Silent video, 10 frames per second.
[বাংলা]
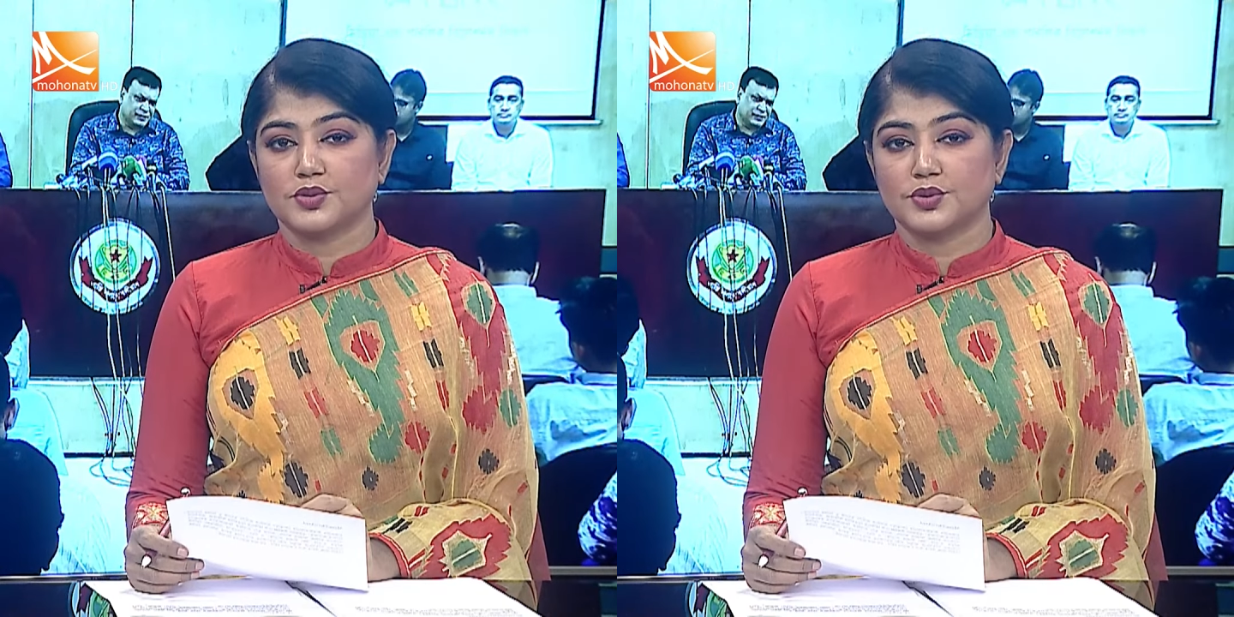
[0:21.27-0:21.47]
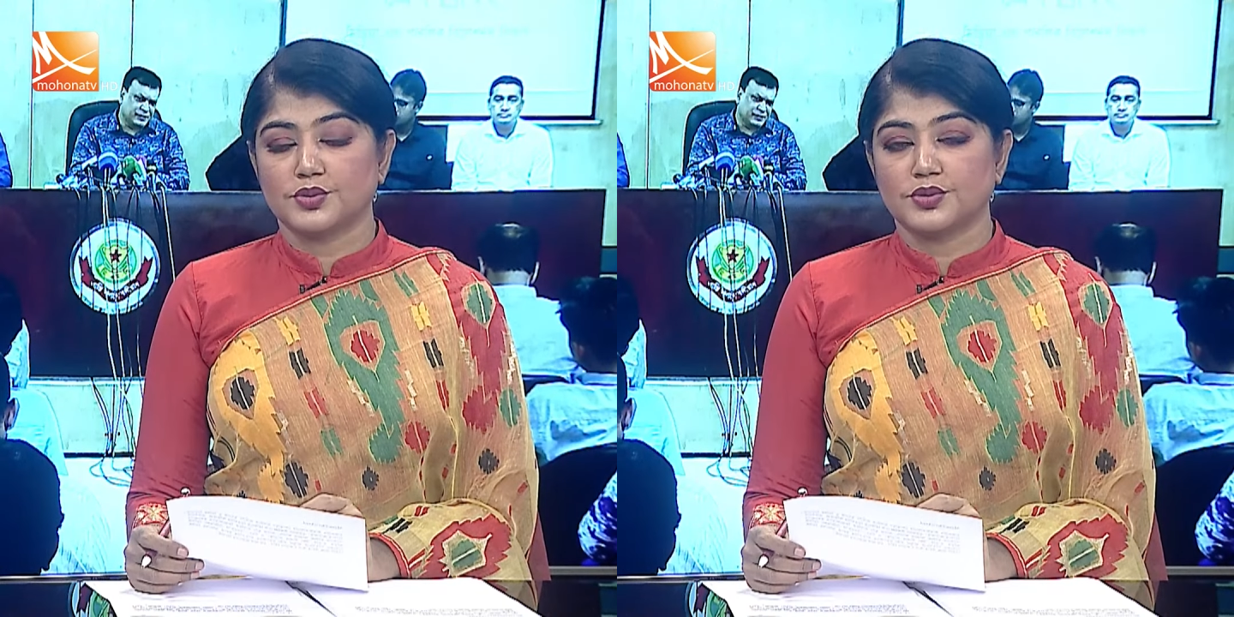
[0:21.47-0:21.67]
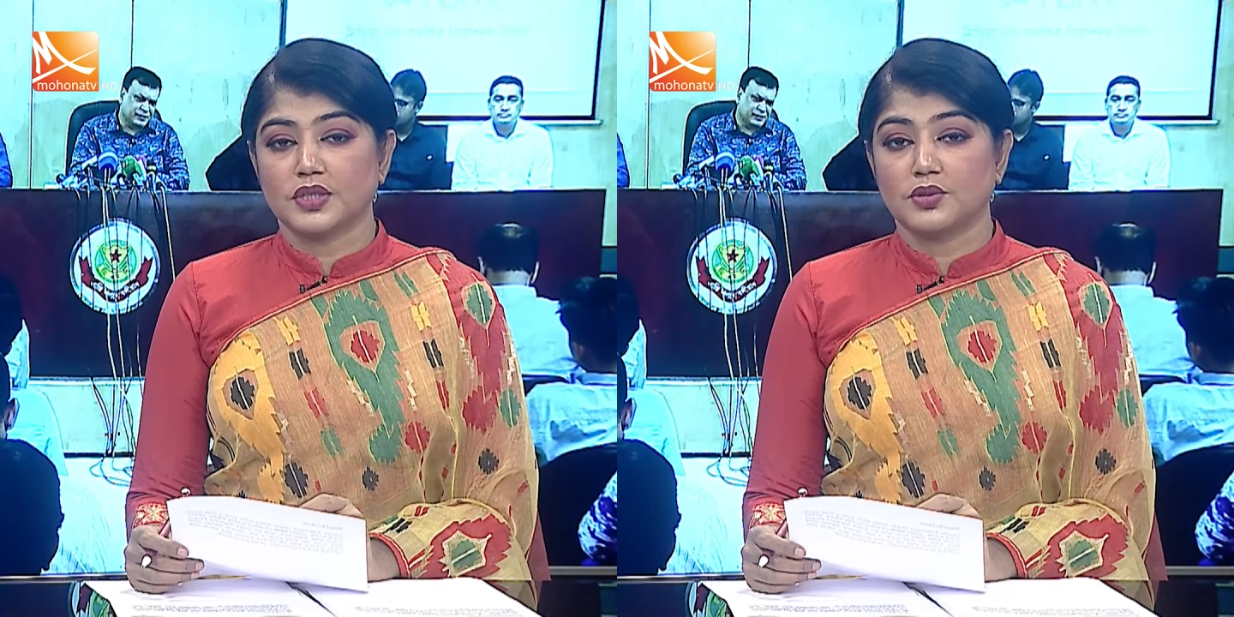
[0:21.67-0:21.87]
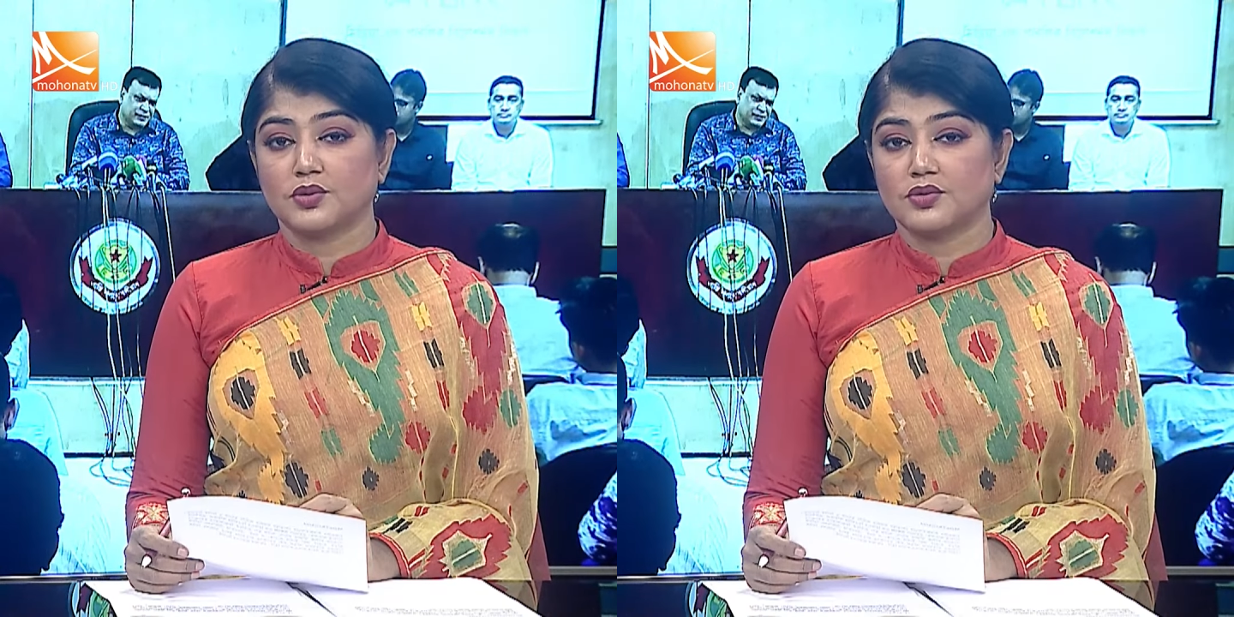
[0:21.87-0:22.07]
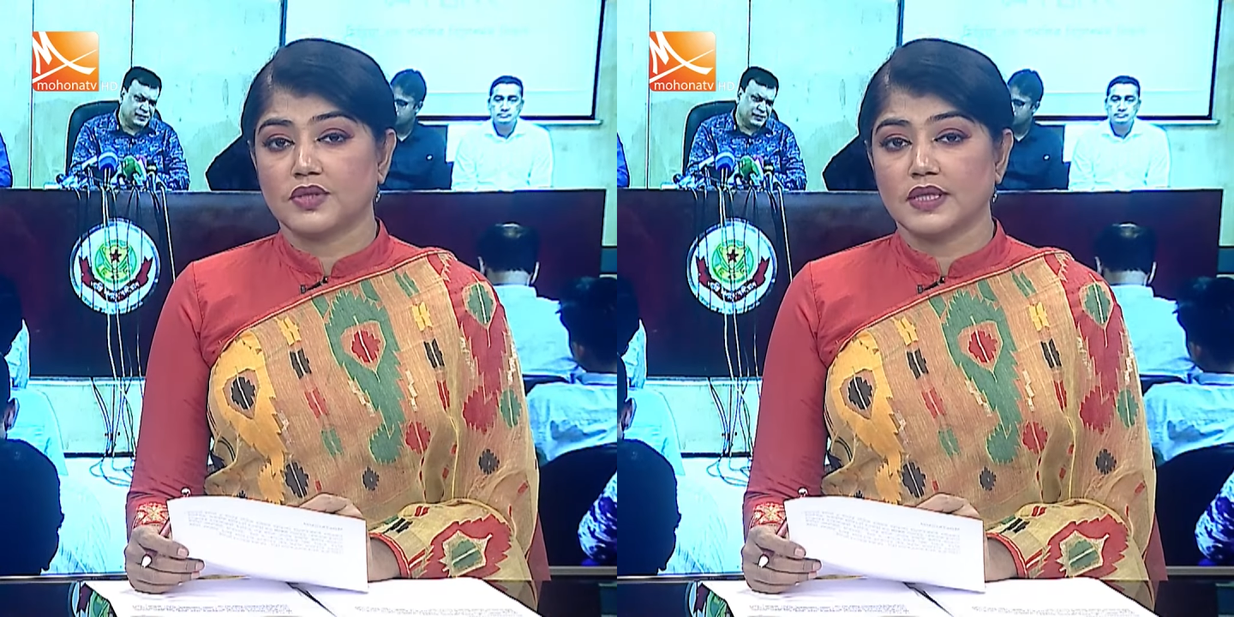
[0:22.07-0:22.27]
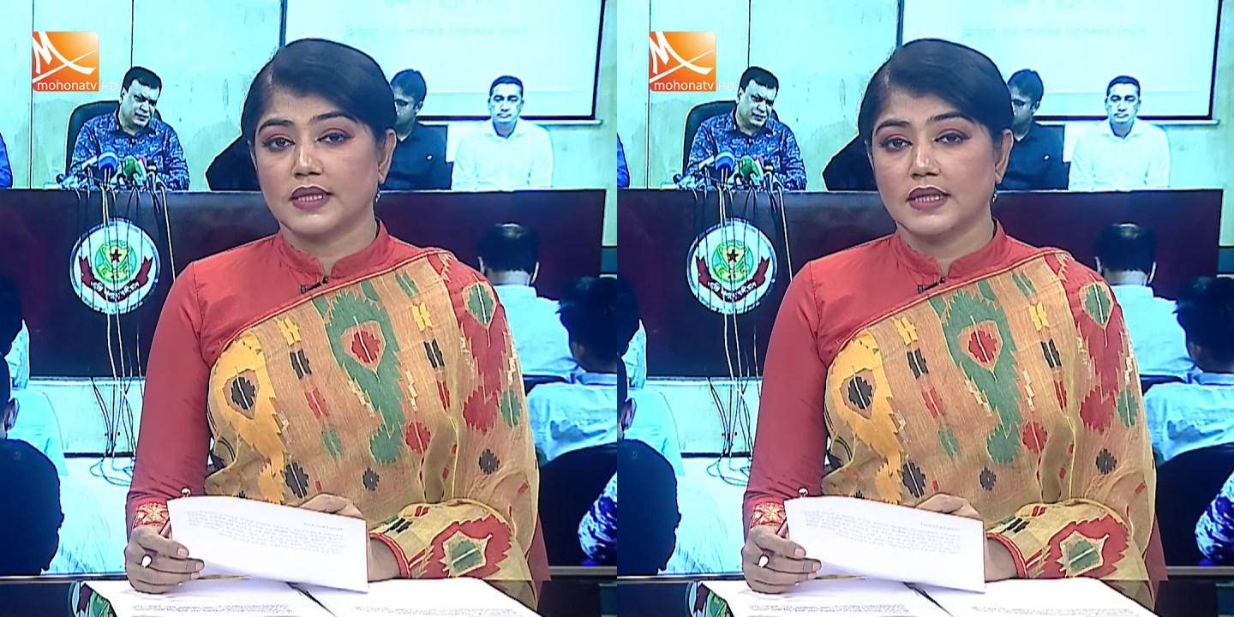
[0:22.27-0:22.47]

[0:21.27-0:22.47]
জড়িতদের ধরতে